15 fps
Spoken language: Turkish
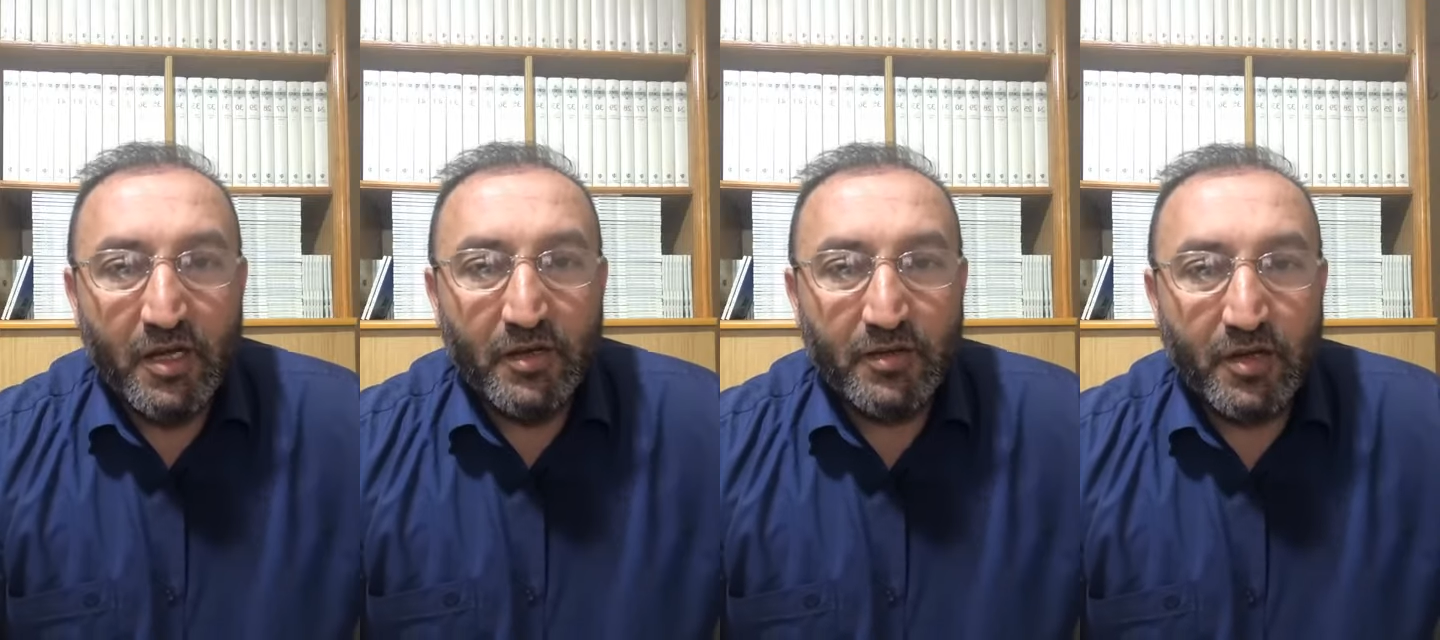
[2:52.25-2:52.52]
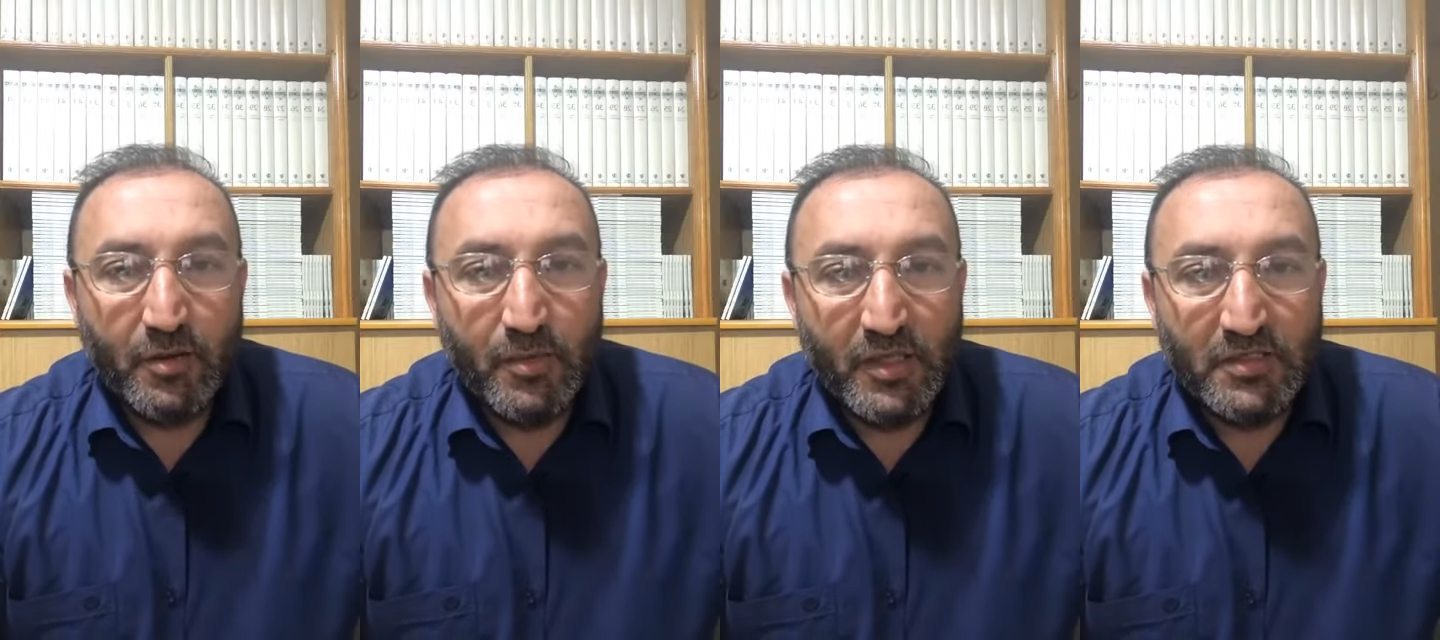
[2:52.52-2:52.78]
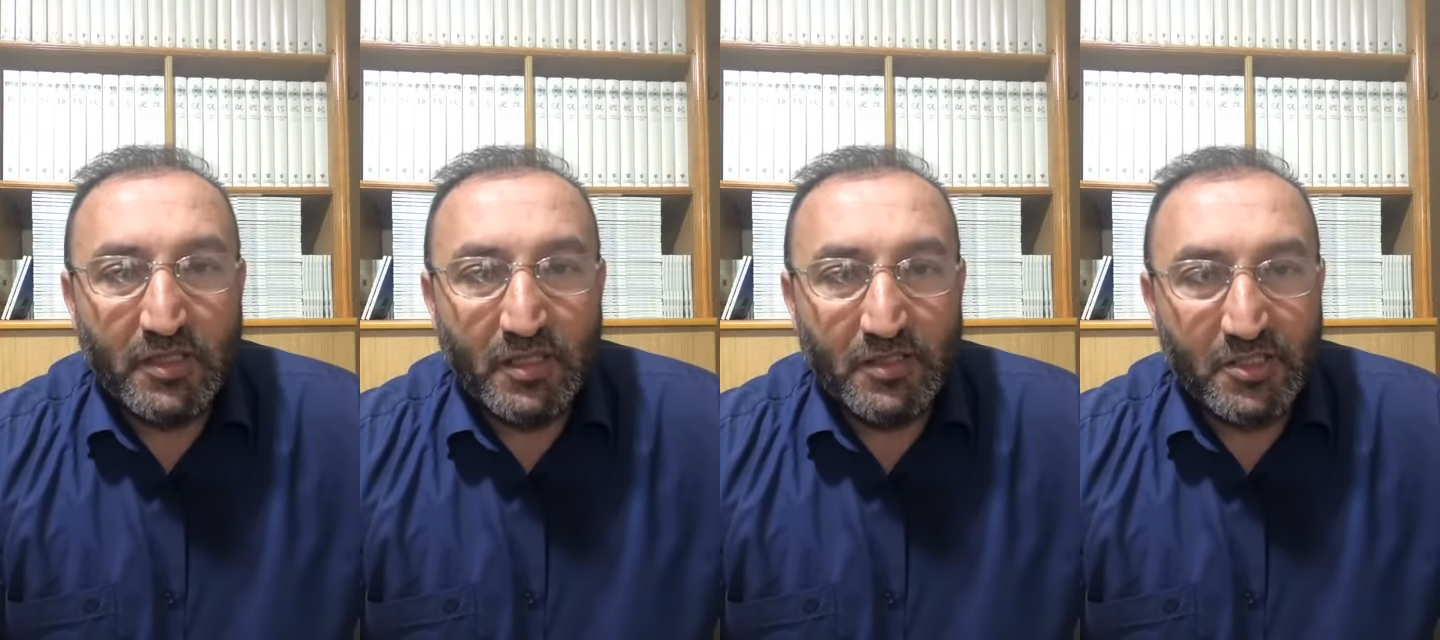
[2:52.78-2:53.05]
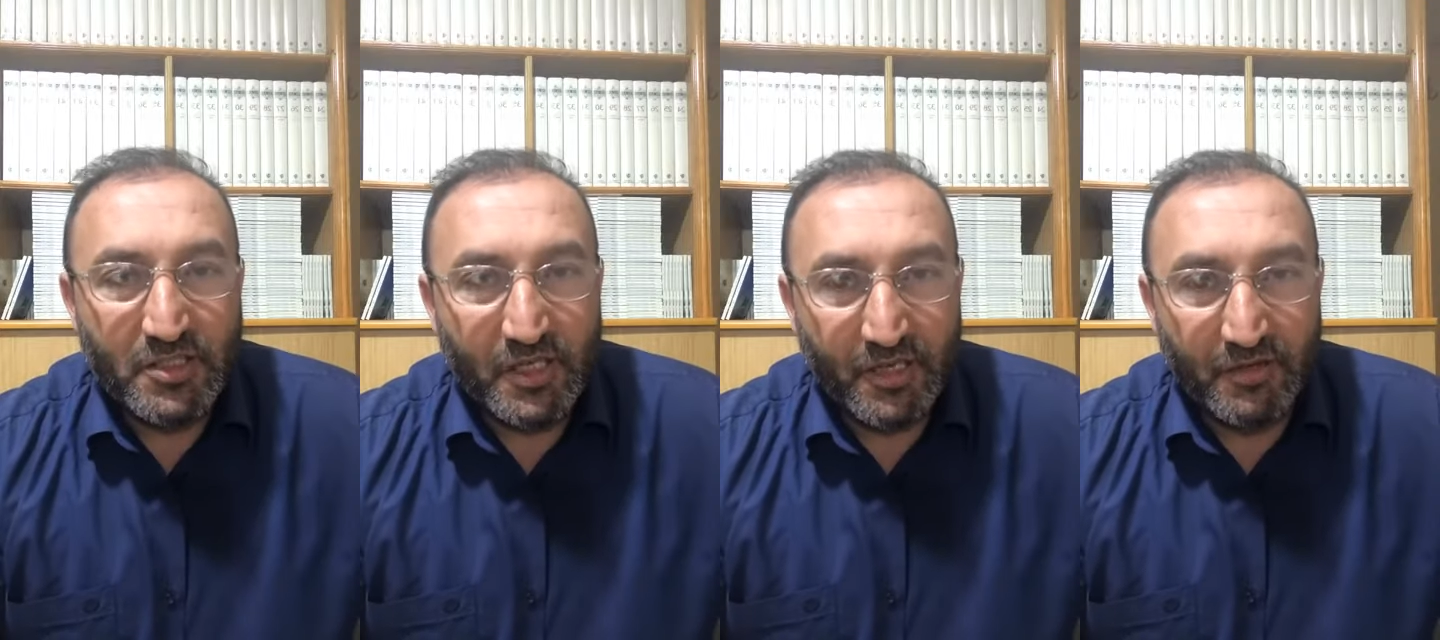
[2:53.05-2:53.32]
Ramazan-ı
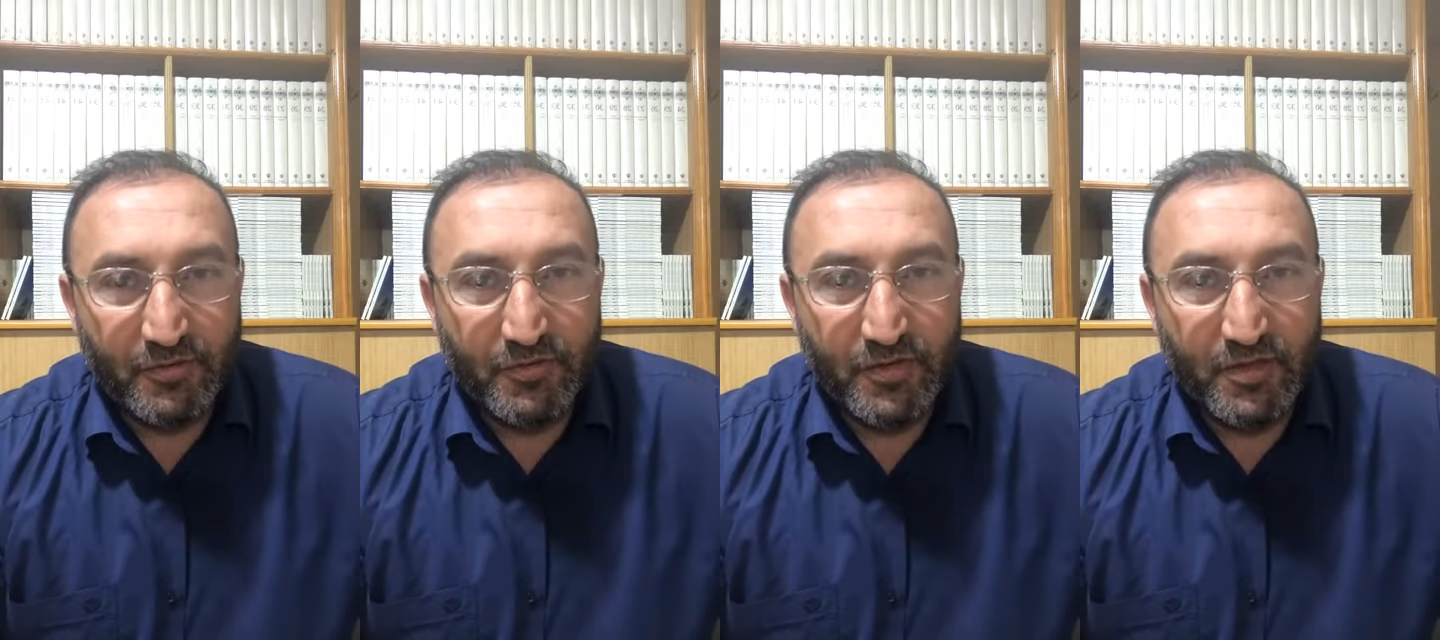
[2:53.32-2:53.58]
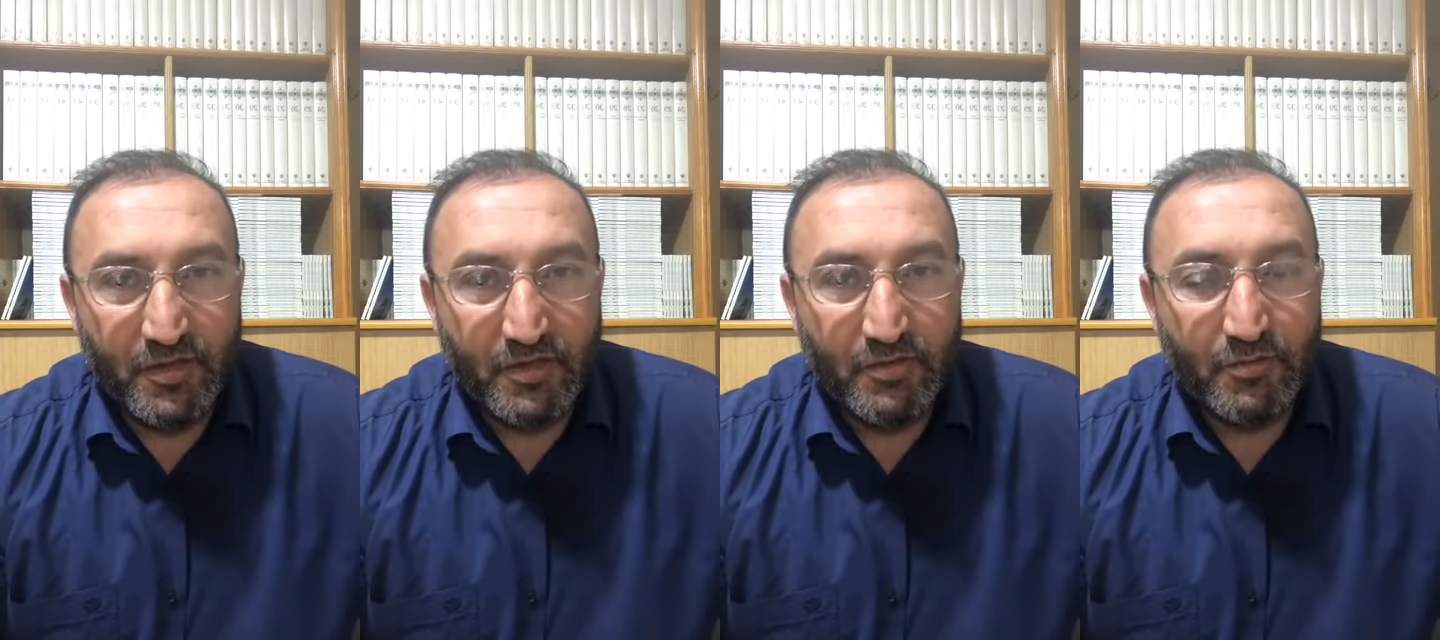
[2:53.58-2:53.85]
Şerif'i